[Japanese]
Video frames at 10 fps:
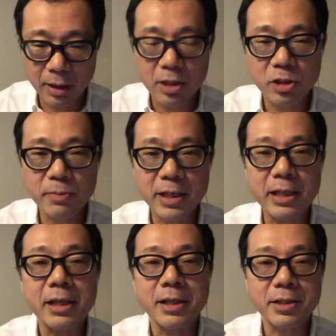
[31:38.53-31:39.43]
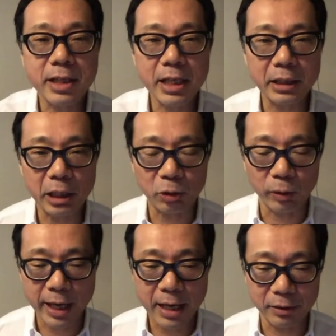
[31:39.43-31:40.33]
つまり線で捉
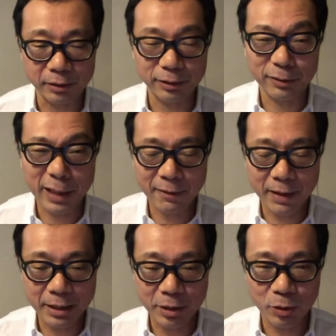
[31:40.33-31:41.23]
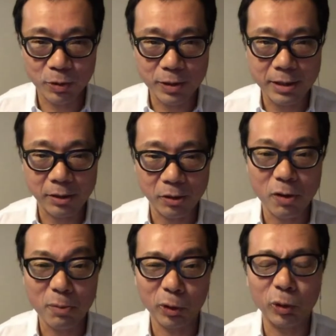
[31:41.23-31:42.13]
える我々日本人と
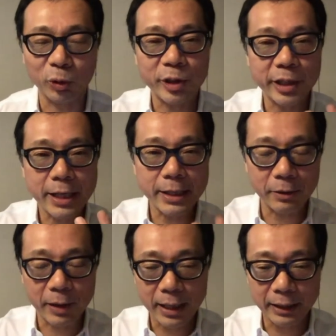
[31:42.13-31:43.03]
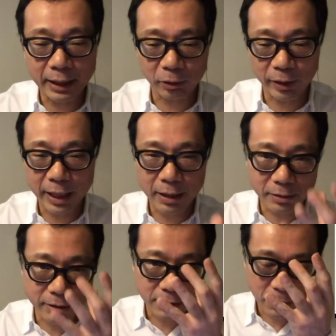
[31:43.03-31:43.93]
物事を光と影で捉え
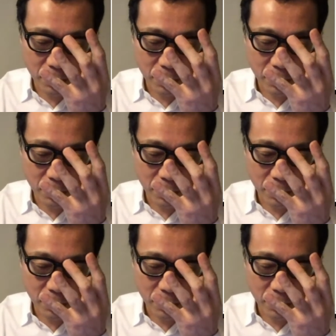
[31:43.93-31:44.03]
る